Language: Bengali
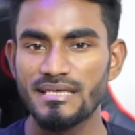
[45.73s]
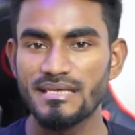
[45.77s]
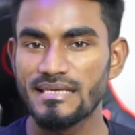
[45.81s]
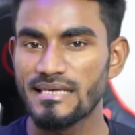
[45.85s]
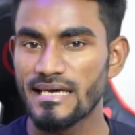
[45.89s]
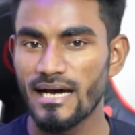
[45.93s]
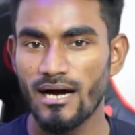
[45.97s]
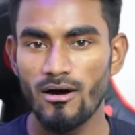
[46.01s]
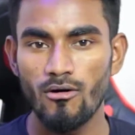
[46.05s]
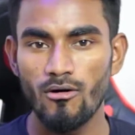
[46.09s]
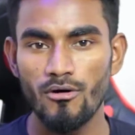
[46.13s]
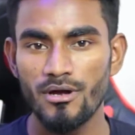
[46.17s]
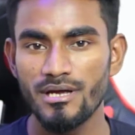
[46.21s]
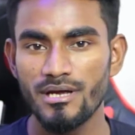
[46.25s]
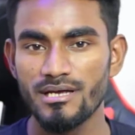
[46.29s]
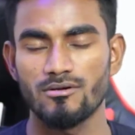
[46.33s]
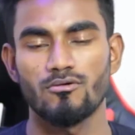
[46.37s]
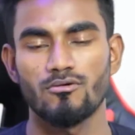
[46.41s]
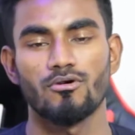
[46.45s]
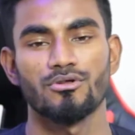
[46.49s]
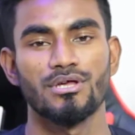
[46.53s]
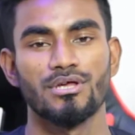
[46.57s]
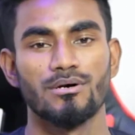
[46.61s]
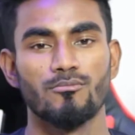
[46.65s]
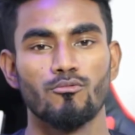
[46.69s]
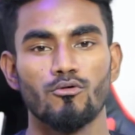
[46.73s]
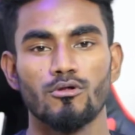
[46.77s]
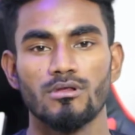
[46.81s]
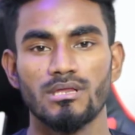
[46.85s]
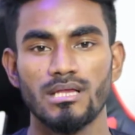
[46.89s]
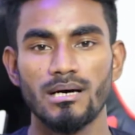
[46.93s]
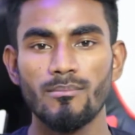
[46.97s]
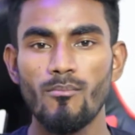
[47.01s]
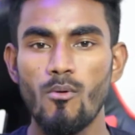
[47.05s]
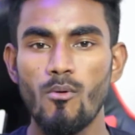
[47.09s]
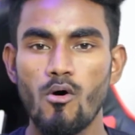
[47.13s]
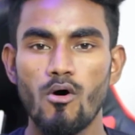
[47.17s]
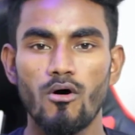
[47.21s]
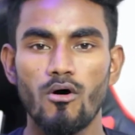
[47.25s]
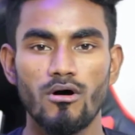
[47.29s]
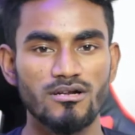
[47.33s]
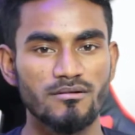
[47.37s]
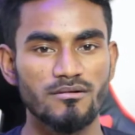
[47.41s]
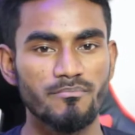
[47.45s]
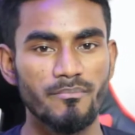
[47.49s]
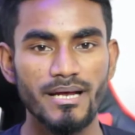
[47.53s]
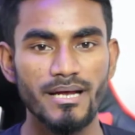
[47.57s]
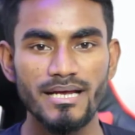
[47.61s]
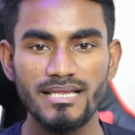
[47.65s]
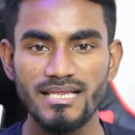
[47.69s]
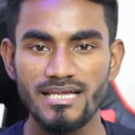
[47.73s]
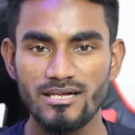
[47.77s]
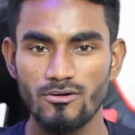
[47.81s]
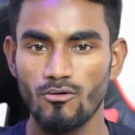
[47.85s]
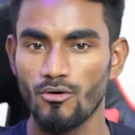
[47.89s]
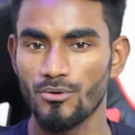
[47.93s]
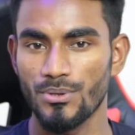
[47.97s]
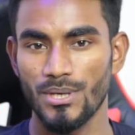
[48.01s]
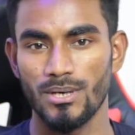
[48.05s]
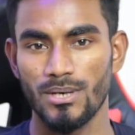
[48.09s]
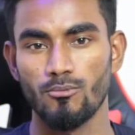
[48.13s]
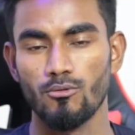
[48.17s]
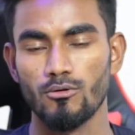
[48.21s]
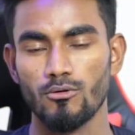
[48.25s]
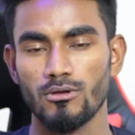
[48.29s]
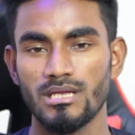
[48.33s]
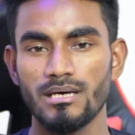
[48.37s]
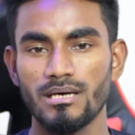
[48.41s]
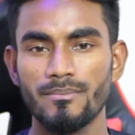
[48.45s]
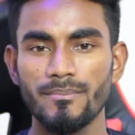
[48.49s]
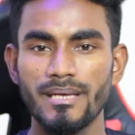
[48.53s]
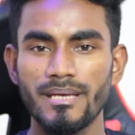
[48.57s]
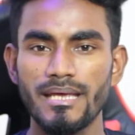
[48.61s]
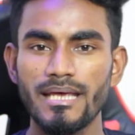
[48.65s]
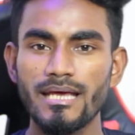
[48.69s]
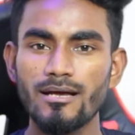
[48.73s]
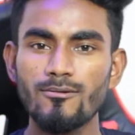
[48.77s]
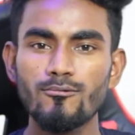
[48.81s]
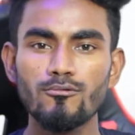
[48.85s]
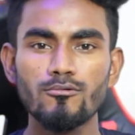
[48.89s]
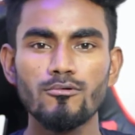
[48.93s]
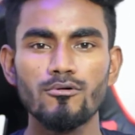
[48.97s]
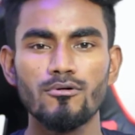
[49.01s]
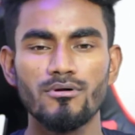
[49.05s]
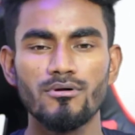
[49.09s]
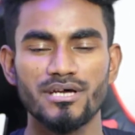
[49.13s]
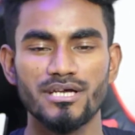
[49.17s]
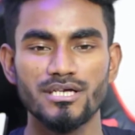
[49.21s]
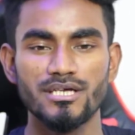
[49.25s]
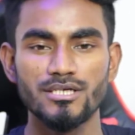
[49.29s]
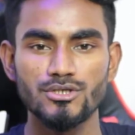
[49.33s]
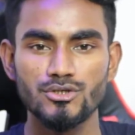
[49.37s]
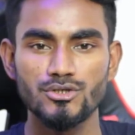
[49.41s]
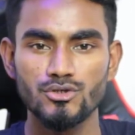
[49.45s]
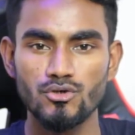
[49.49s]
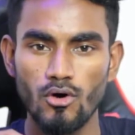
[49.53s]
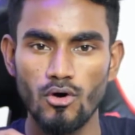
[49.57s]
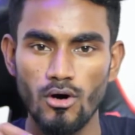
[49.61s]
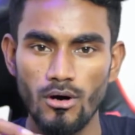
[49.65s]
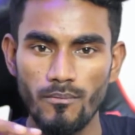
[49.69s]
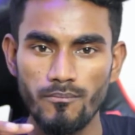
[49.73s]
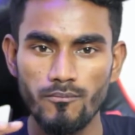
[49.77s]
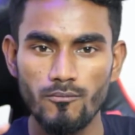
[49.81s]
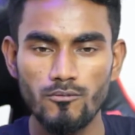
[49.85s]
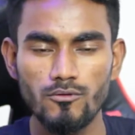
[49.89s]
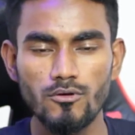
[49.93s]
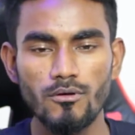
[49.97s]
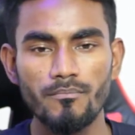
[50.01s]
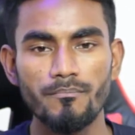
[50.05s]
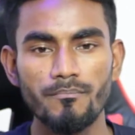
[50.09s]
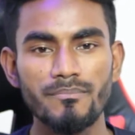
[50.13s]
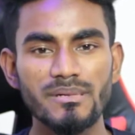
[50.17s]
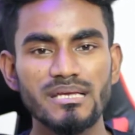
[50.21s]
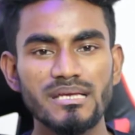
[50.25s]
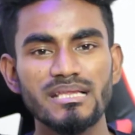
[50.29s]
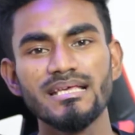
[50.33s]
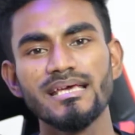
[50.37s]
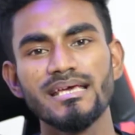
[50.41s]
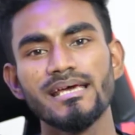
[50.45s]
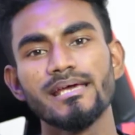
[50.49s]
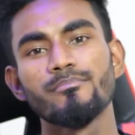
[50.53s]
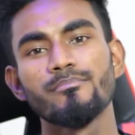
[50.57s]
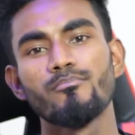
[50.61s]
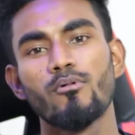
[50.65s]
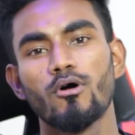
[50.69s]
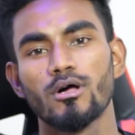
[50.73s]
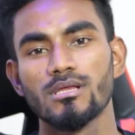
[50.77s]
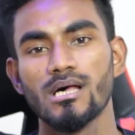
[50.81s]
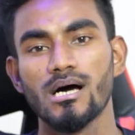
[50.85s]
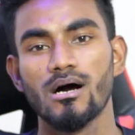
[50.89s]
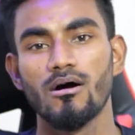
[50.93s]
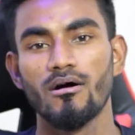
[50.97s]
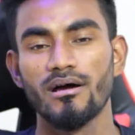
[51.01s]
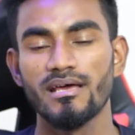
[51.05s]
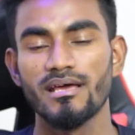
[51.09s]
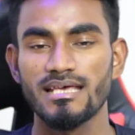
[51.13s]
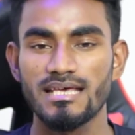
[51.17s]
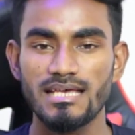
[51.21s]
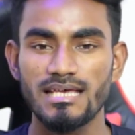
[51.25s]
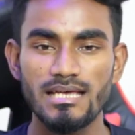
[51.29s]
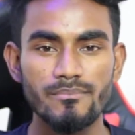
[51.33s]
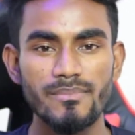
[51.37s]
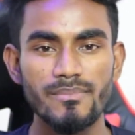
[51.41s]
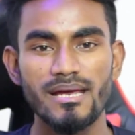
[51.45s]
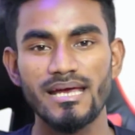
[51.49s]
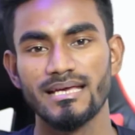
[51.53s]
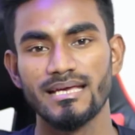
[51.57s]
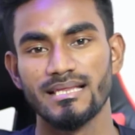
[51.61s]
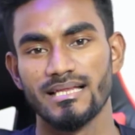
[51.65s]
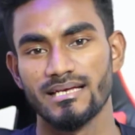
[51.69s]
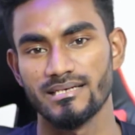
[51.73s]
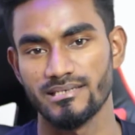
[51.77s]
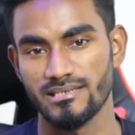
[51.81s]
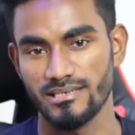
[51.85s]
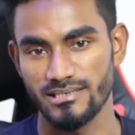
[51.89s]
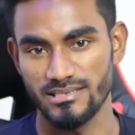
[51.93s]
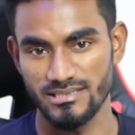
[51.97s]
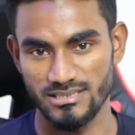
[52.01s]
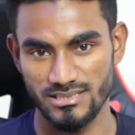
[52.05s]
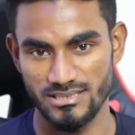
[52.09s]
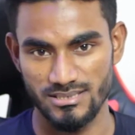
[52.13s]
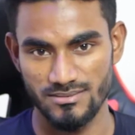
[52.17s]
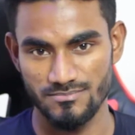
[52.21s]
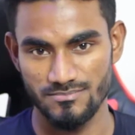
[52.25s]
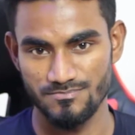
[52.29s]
ইয়াহো এর কথা বললাম হটমেইলের কথা বললাম এগুলোকে সবগুলো মিলিয়েই বলা হয় ইমেইল অ্যাড্রেস